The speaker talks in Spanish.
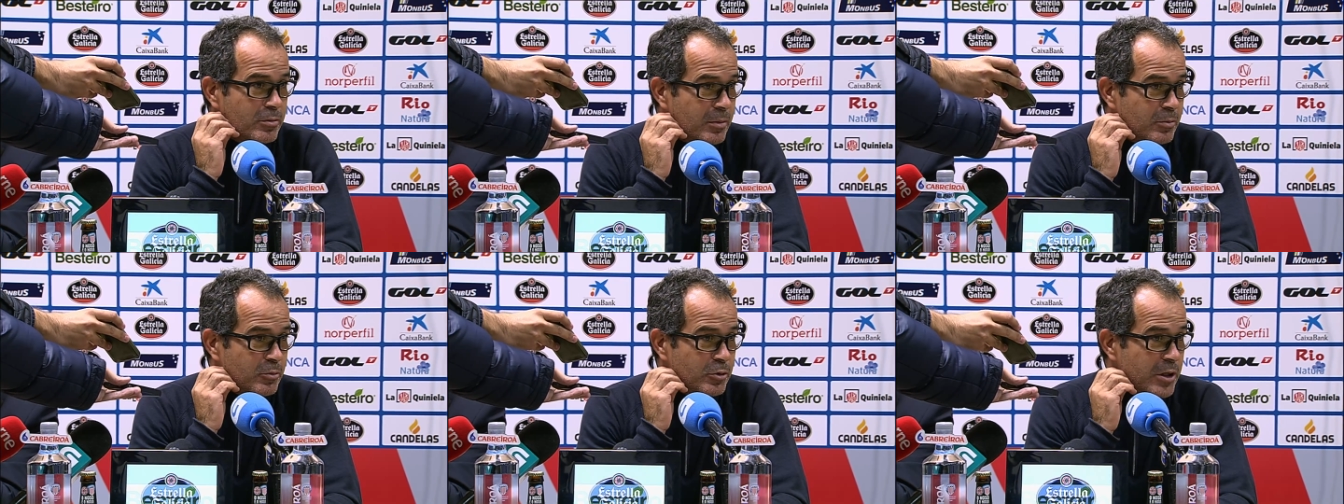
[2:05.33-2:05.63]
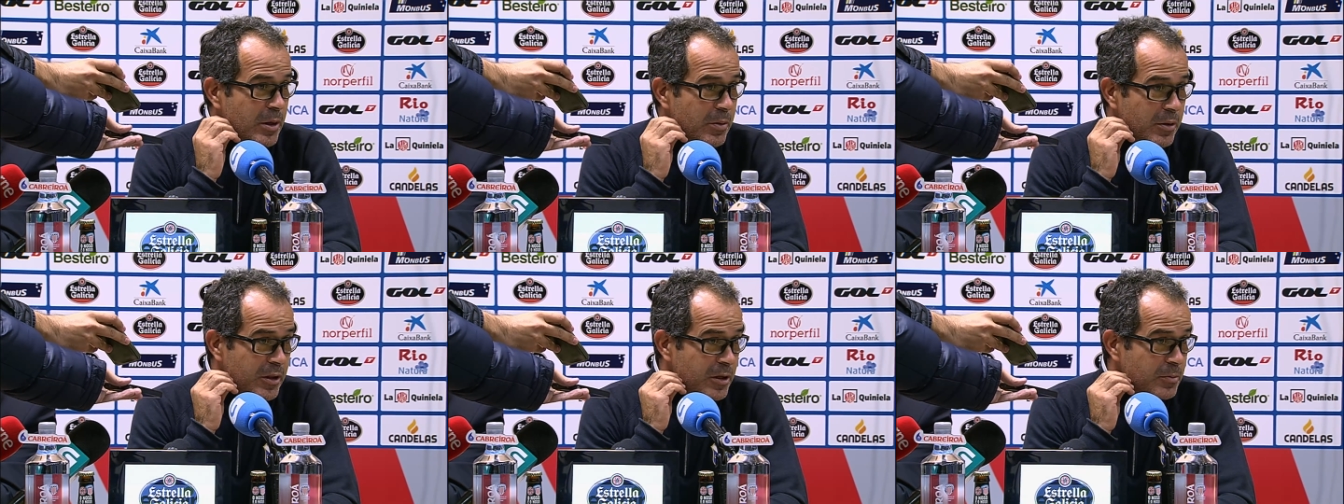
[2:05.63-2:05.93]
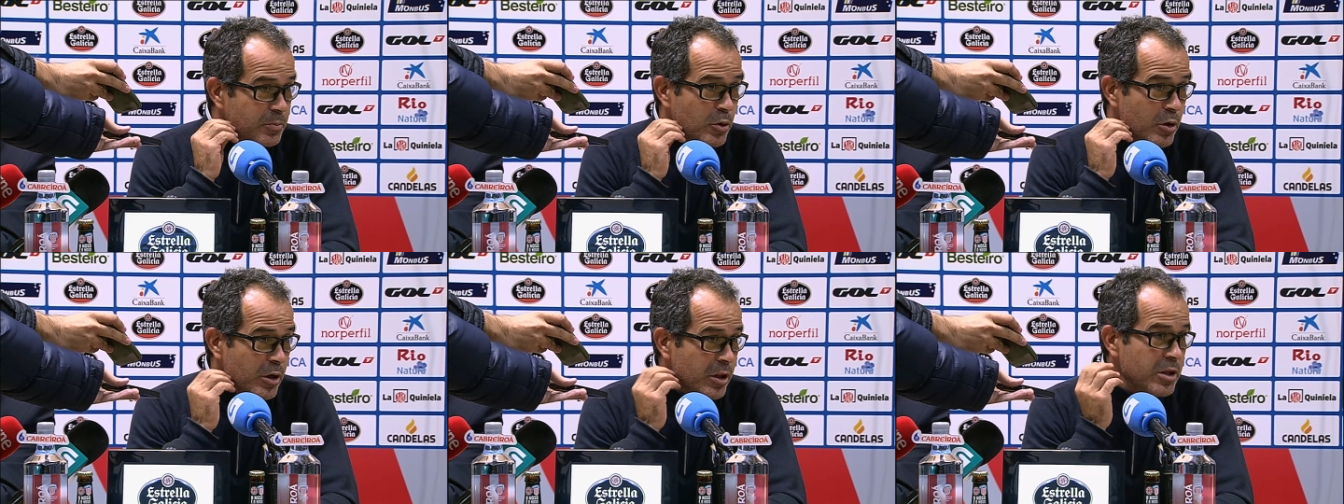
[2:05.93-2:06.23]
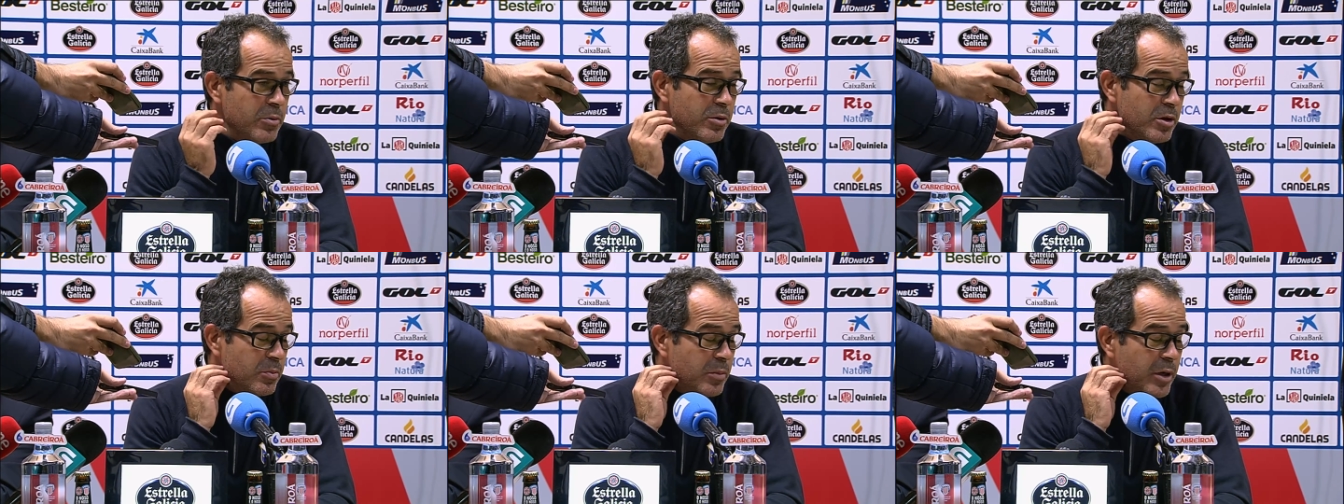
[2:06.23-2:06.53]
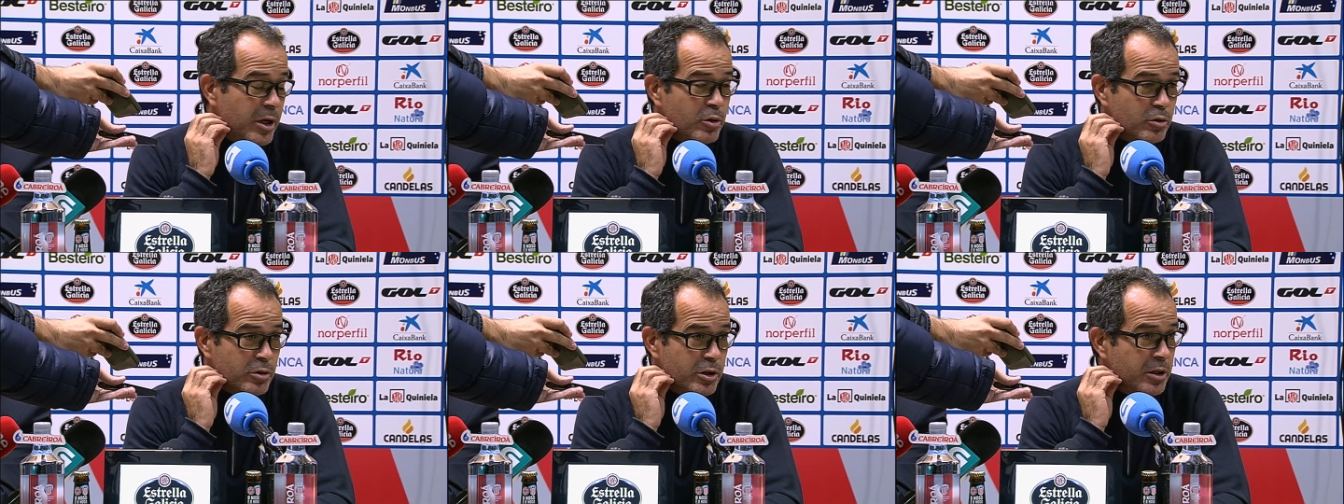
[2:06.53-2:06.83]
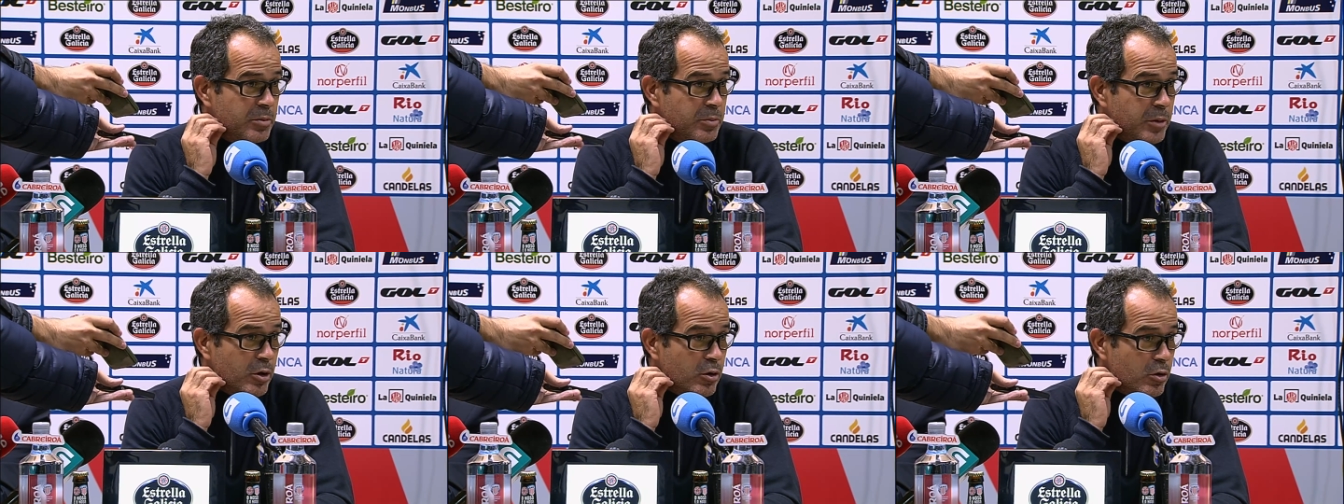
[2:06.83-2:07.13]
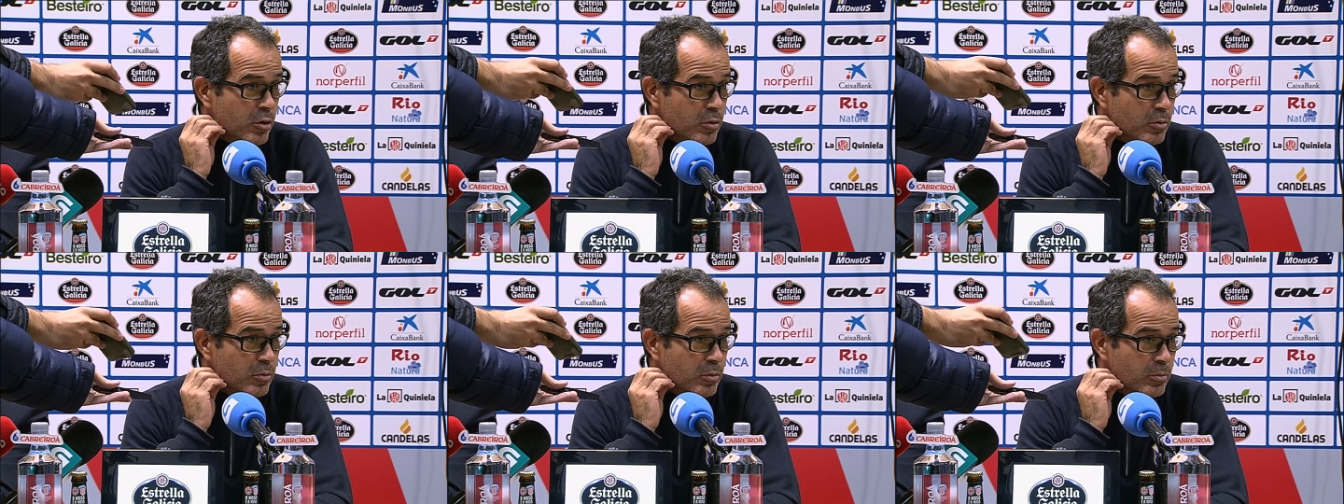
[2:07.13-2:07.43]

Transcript: muchas veces por recibir menos eres mejor.